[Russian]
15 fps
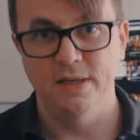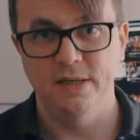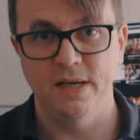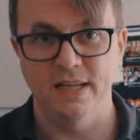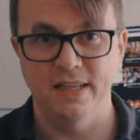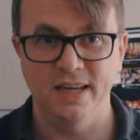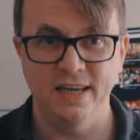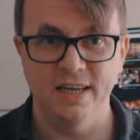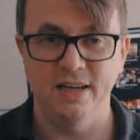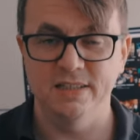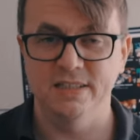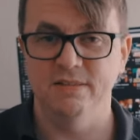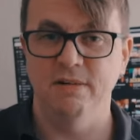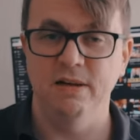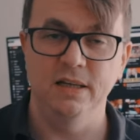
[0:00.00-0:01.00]
когда я
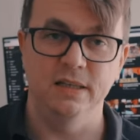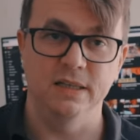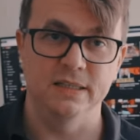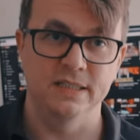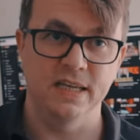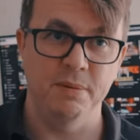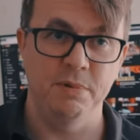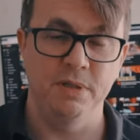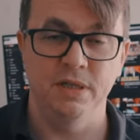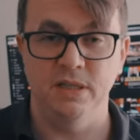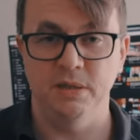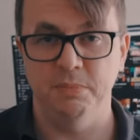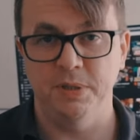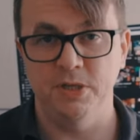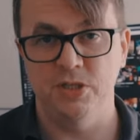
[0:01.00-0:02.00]
завалил экзамен,
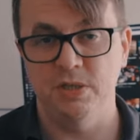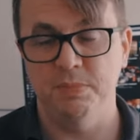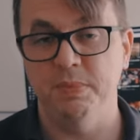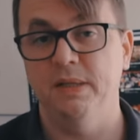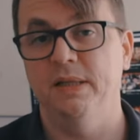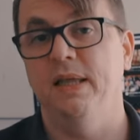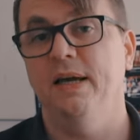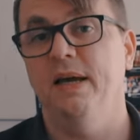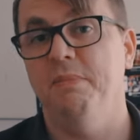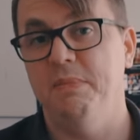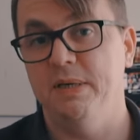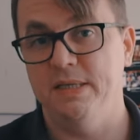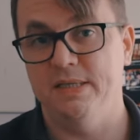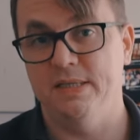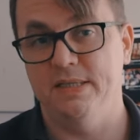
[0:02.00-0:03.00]
это почти полтора
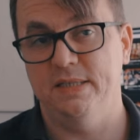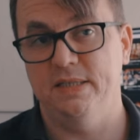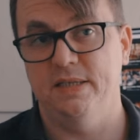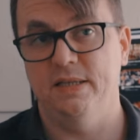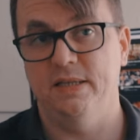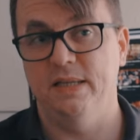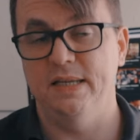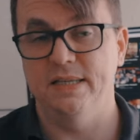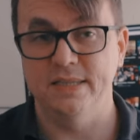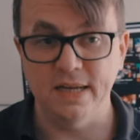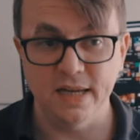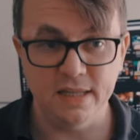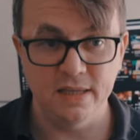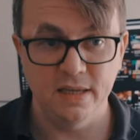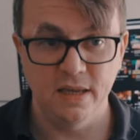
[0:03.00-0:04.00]
месяца
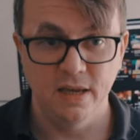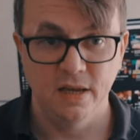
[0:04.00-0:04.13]
назад.